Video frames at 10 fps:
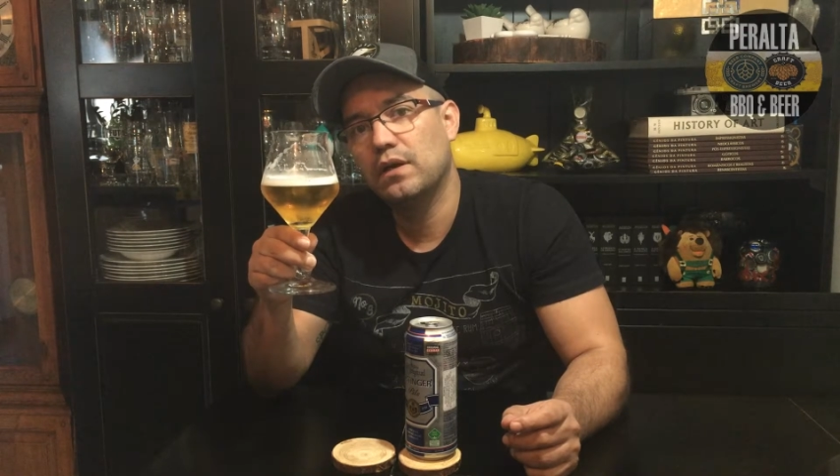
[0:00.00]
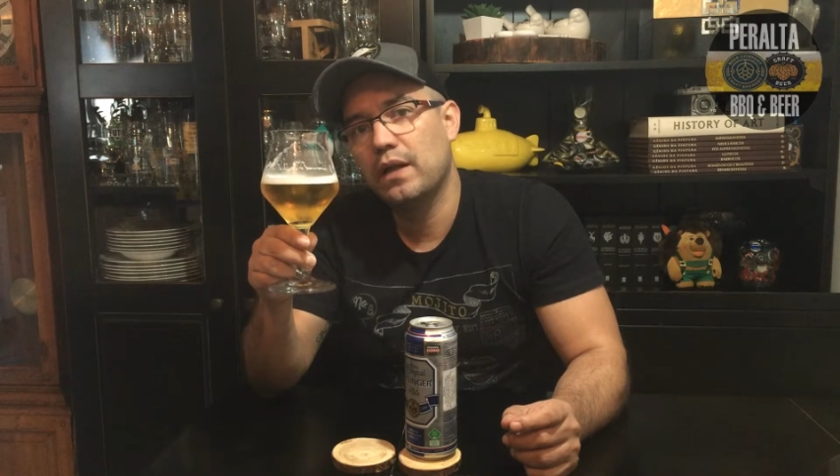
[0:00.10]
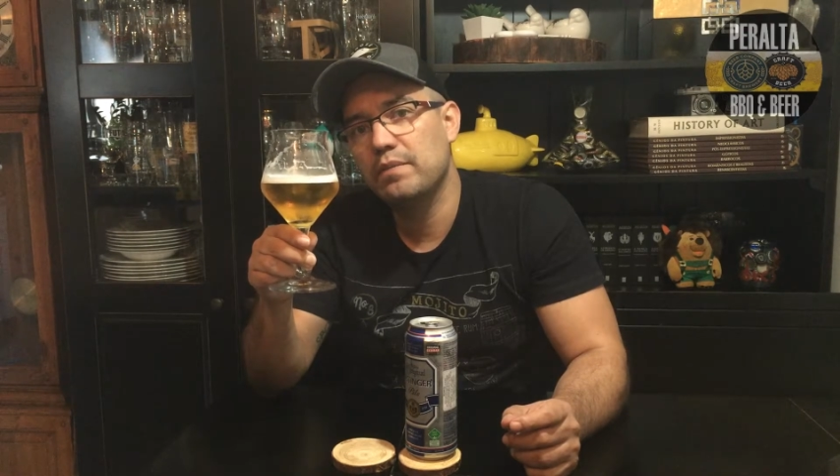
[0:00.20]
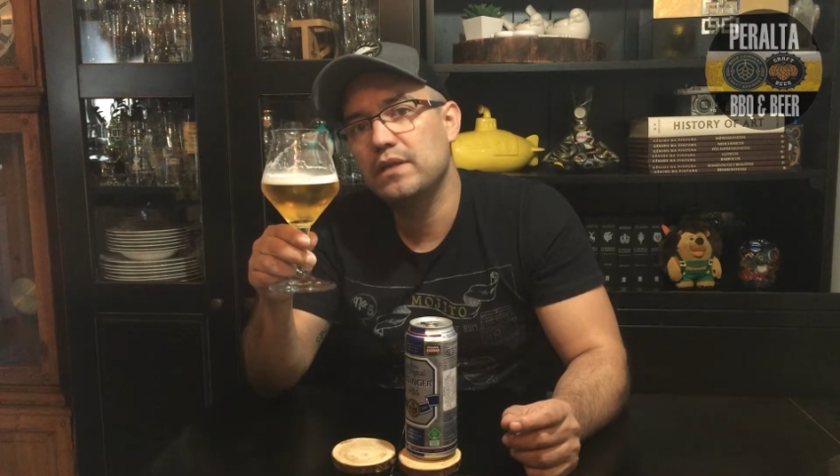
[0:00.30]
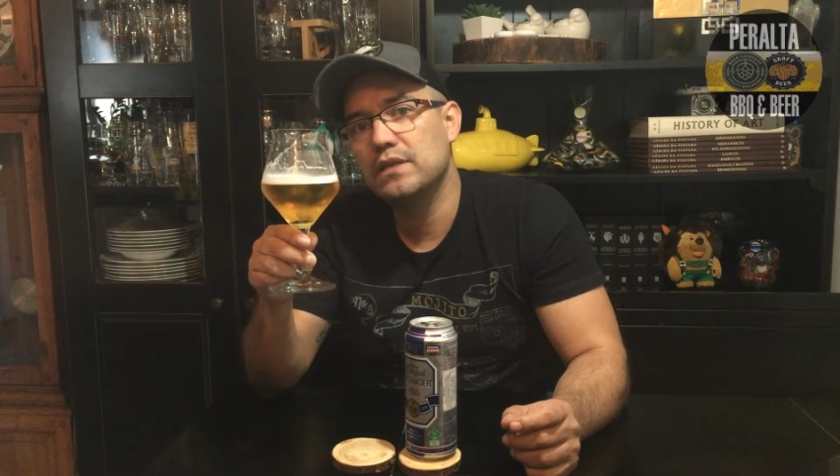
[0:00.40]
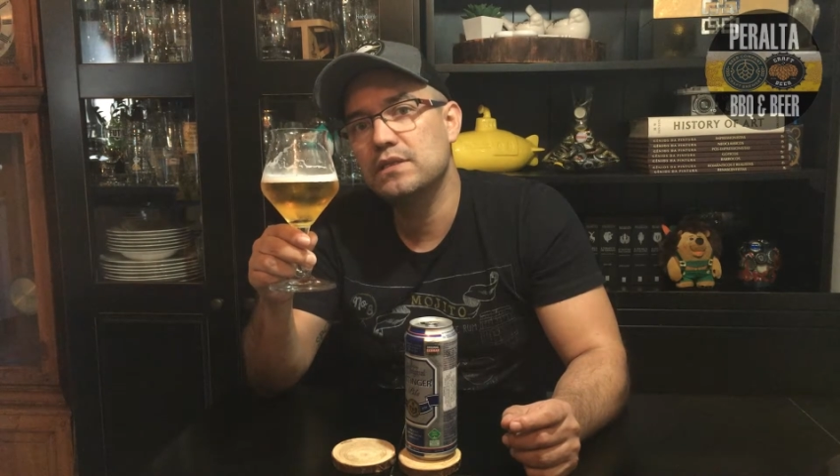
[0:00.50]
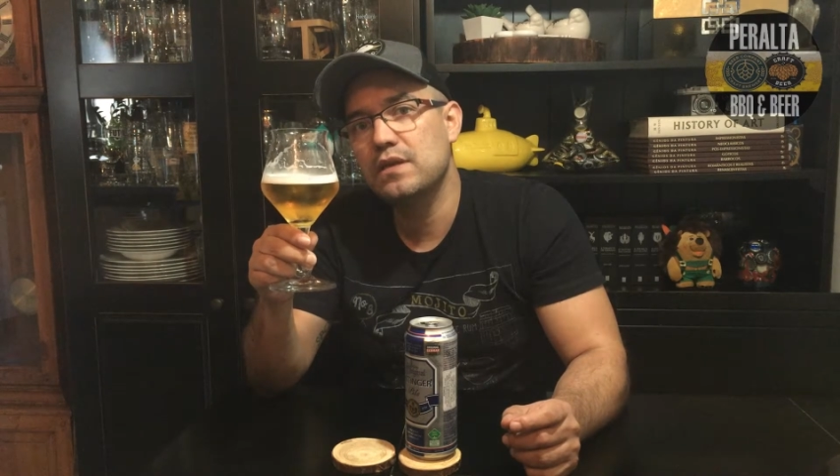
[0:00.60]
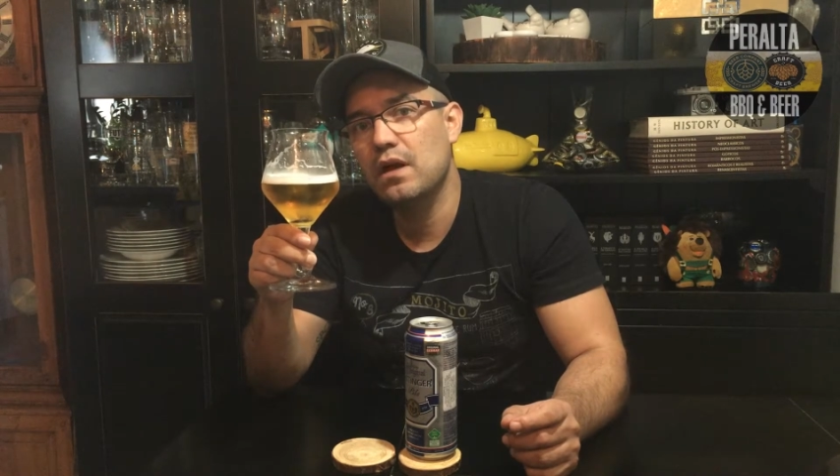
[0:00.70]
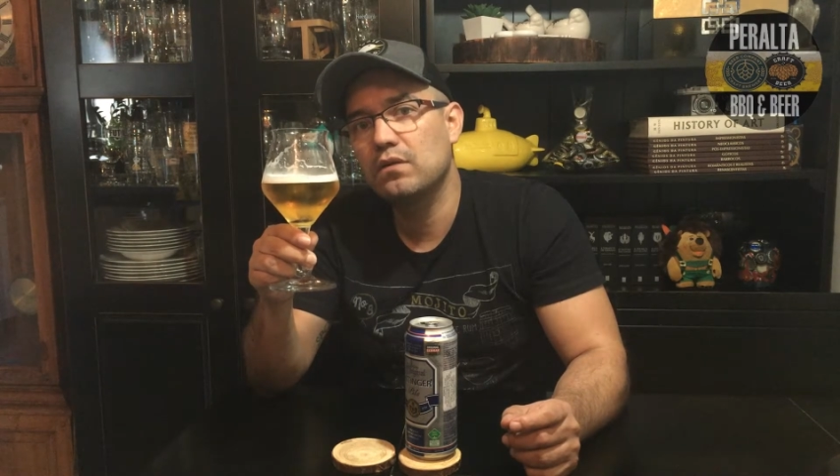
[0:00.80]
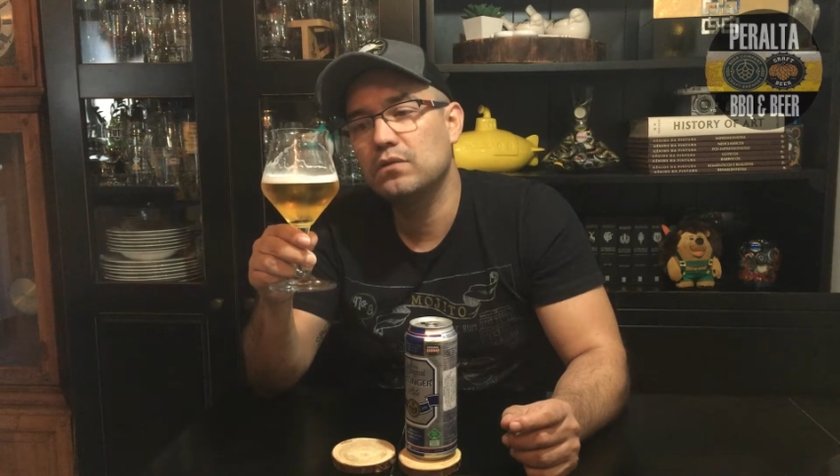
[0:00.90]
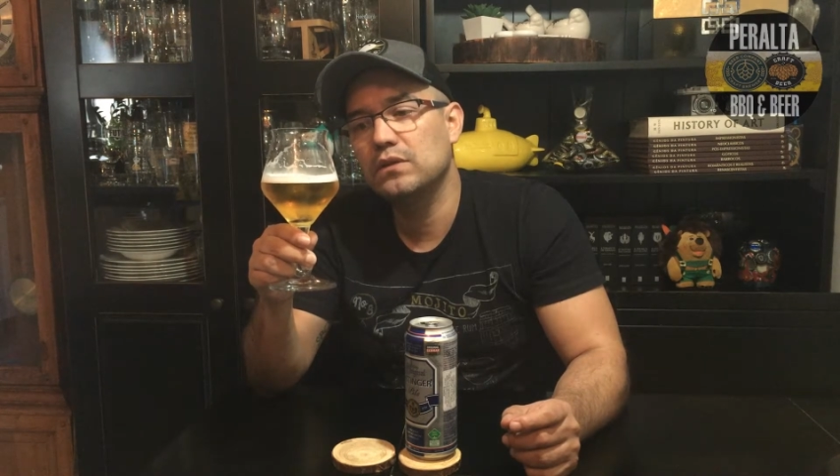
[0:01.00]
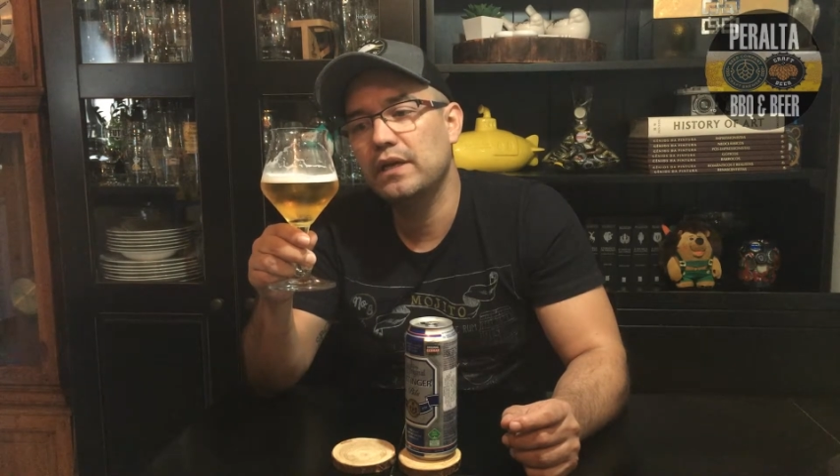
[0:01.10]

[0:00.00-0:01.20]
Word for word: realmente assim álcool